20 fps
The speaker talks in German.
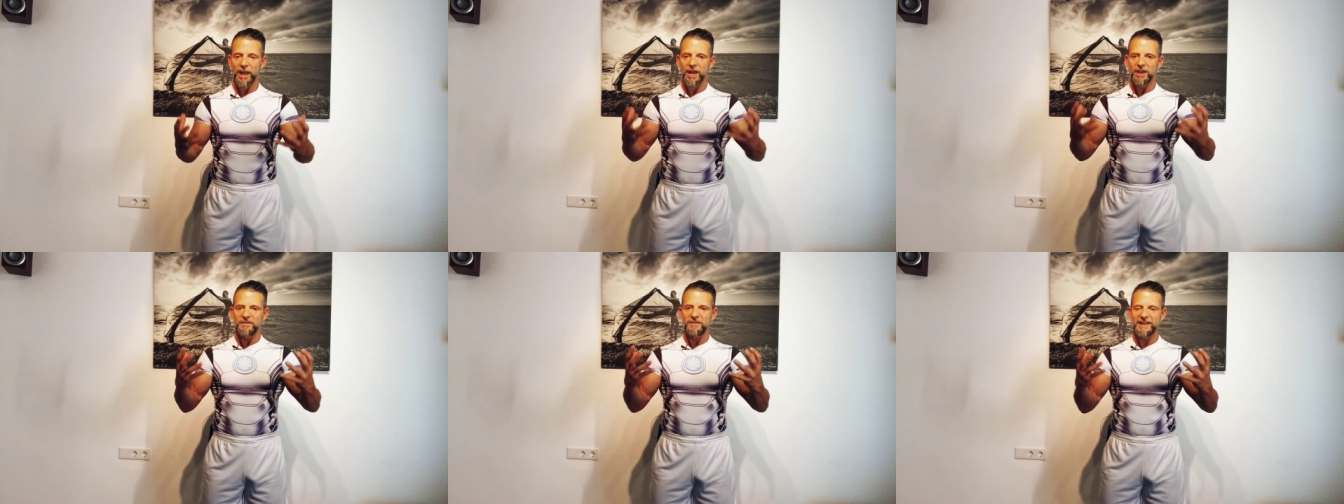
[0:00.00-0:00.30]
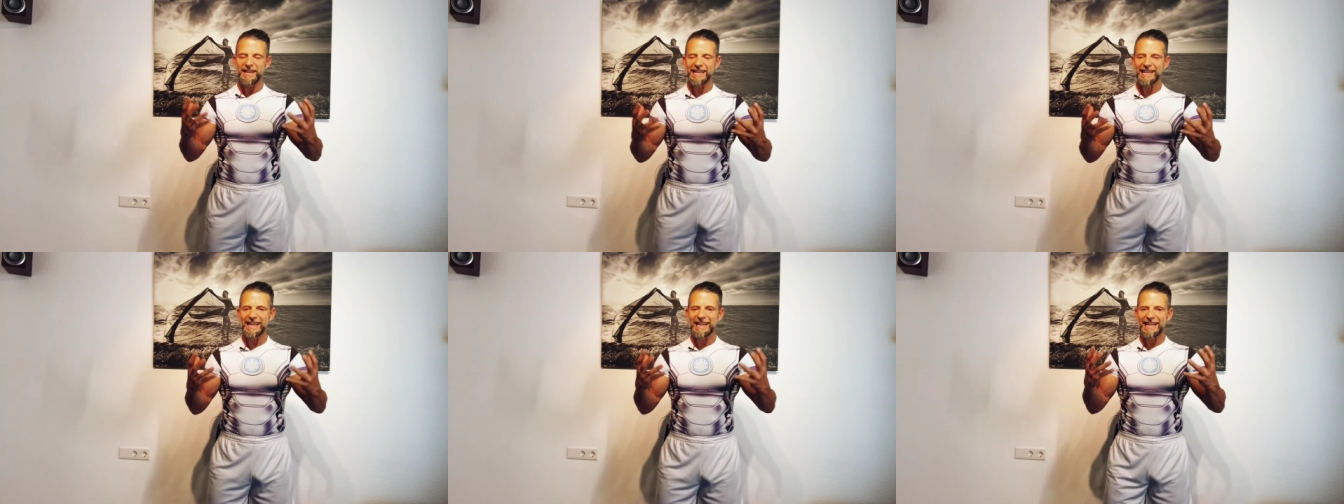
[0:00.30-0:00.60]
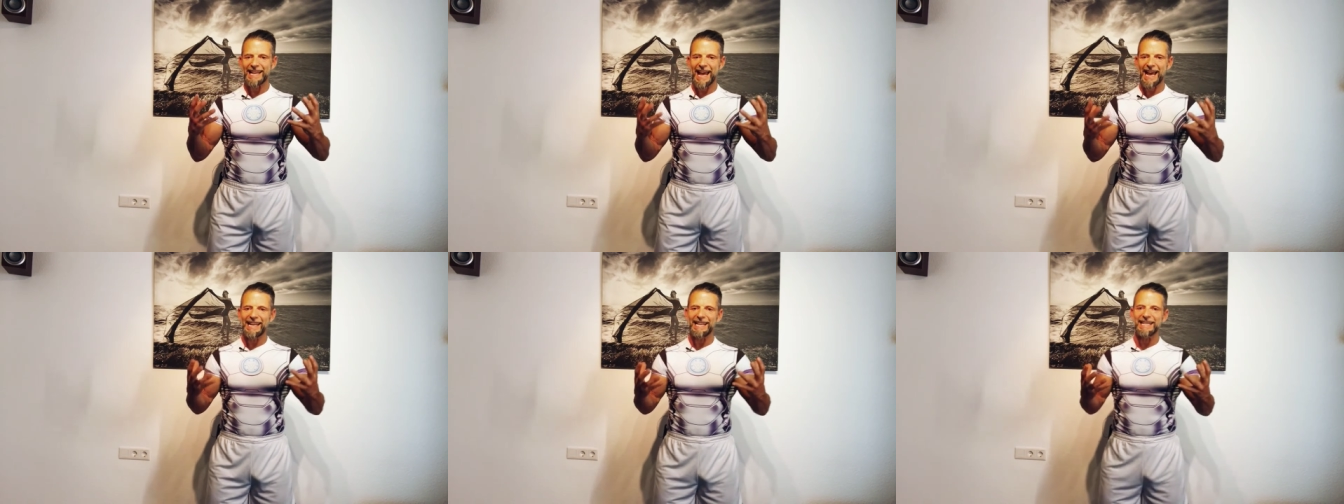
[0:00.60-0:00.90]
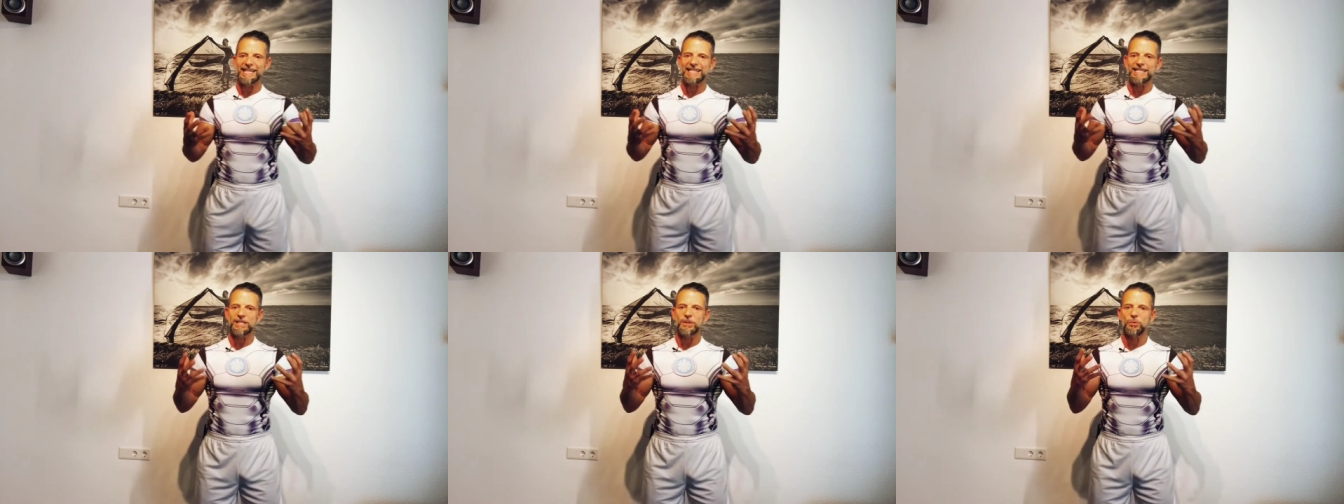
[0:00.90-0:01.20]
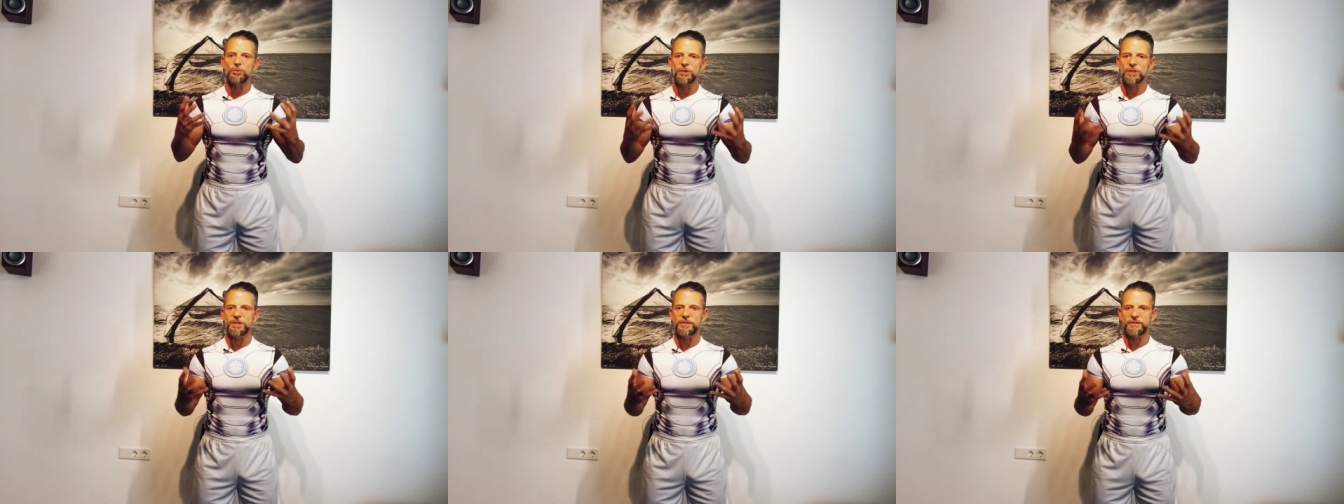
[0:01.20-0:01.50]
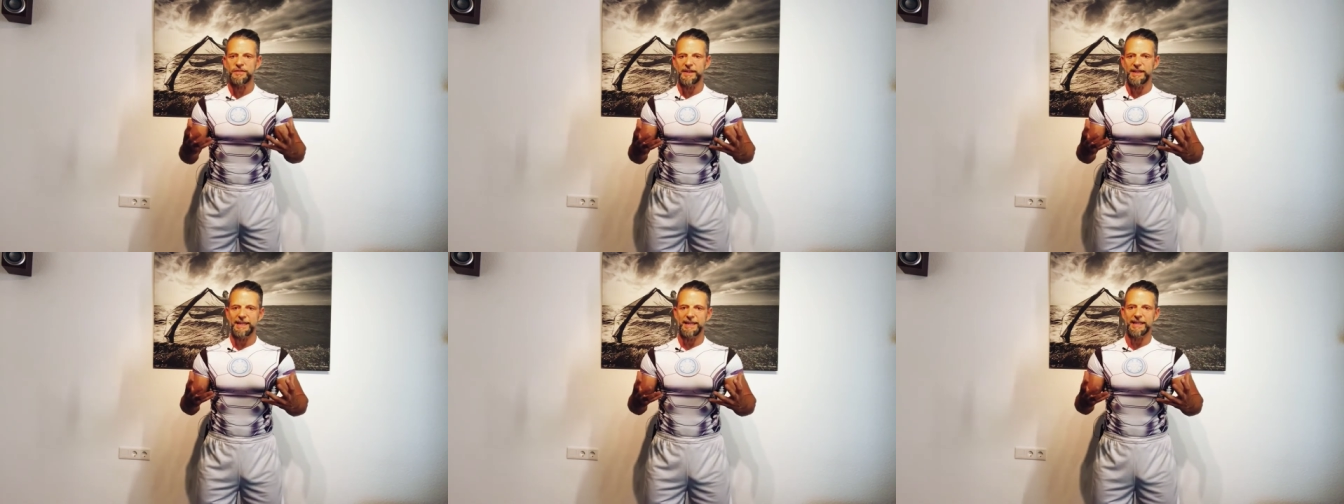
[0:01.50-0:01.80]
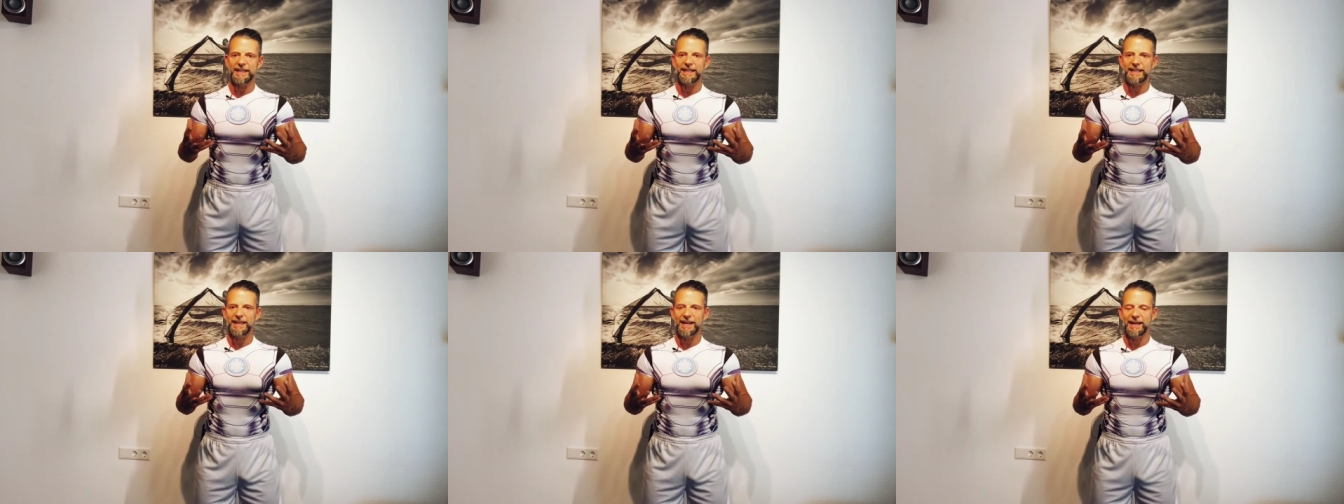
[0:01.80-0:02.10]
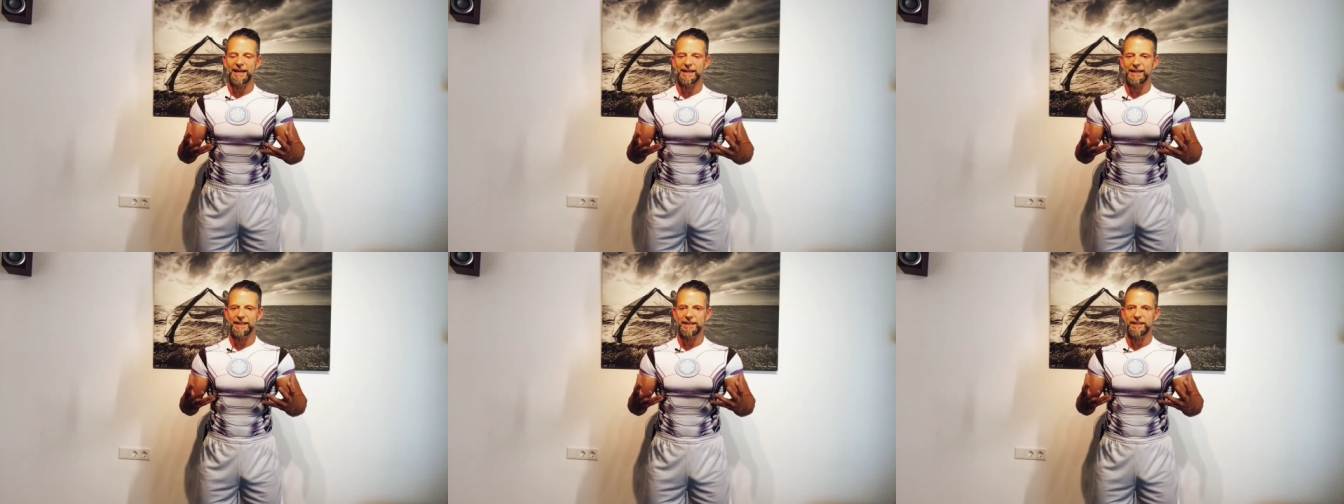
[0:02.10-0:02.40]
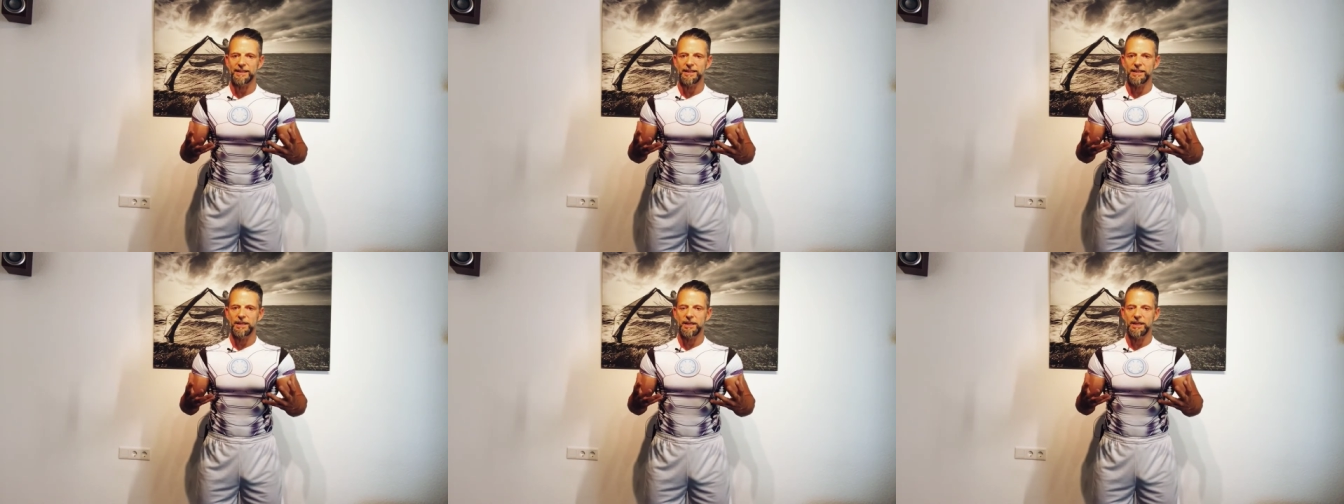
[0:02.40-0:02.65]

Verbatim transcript: welche Leistungsfähigkeit